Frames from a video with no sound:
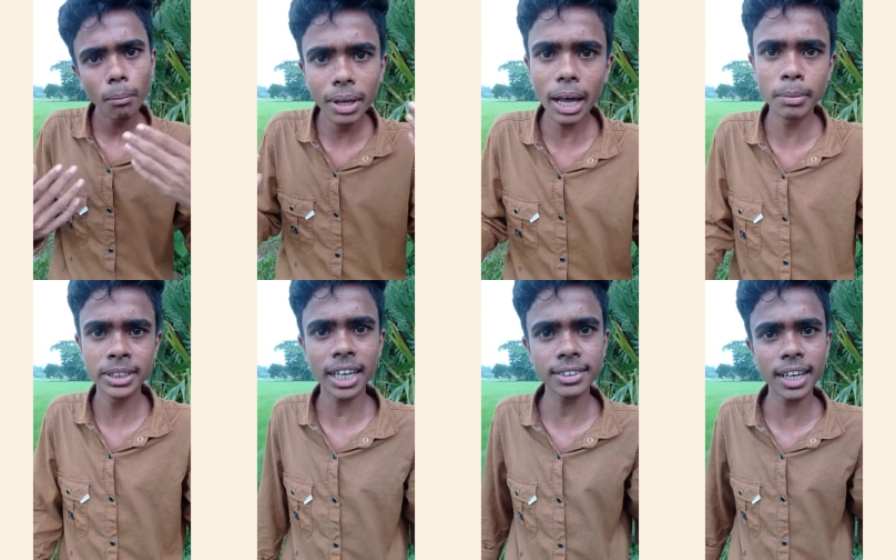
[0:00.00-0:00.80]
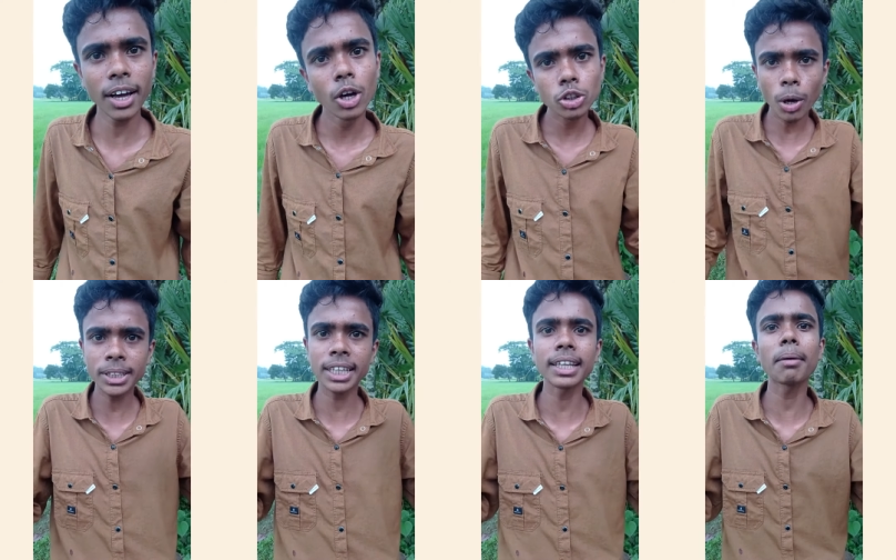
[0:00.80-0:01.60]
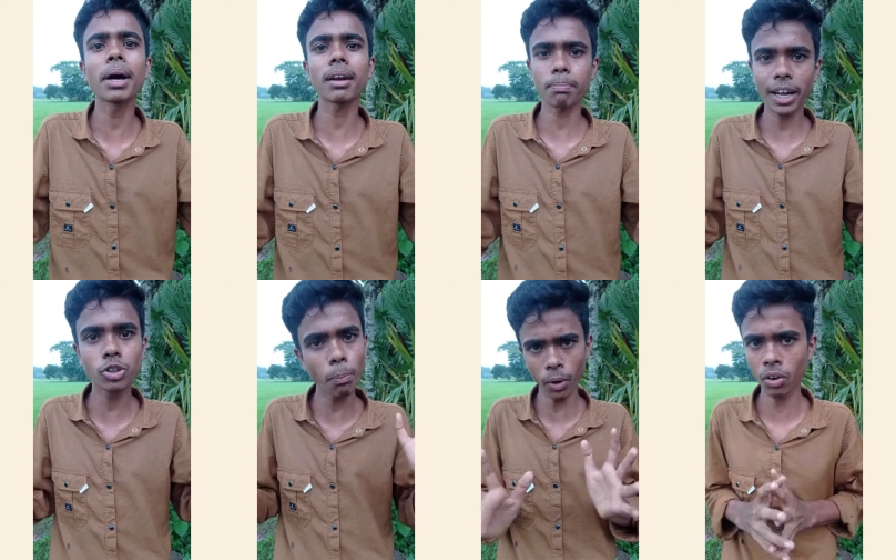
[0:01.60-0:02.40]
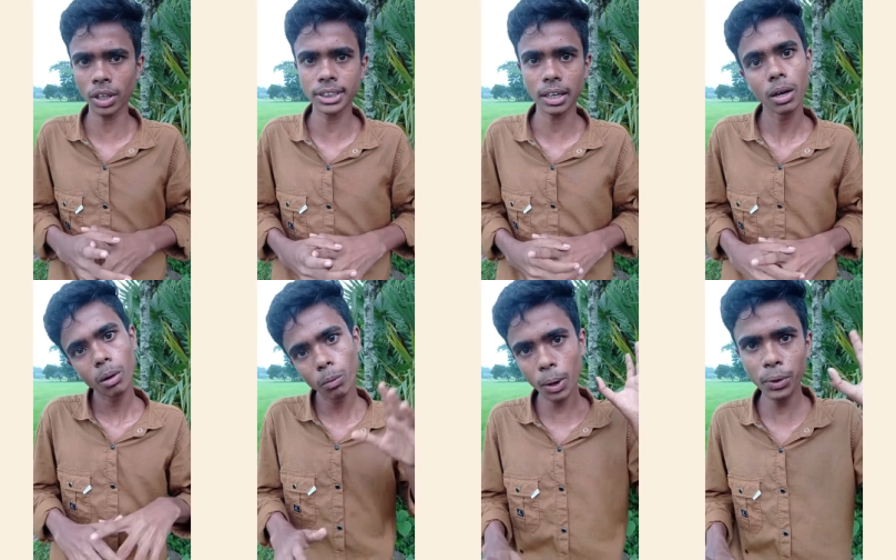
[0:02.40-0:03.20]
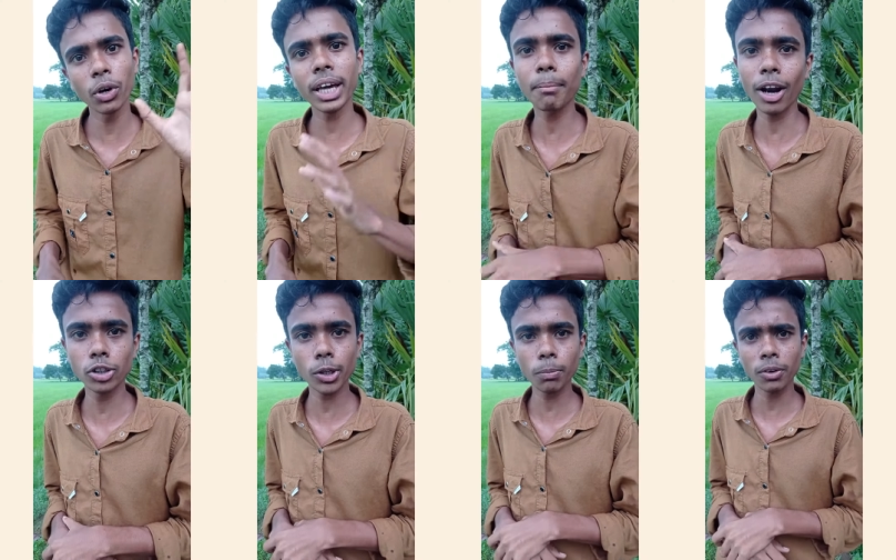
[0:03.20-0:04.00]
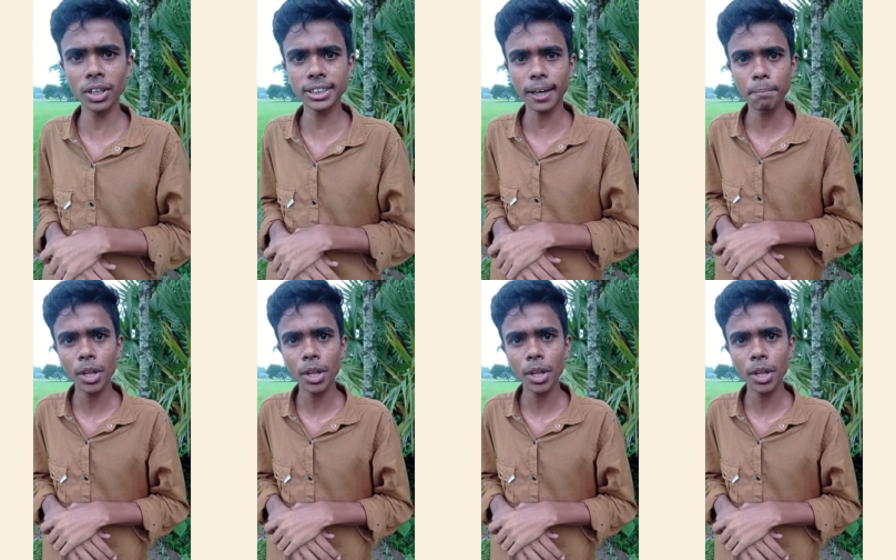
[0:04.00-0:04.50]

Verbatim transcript: মিলামিশা আছে সবার সাথে আমার প্রায় সম্পর্ক আছে মোটামুটি অনেক ভালো সম্পর্ক আছে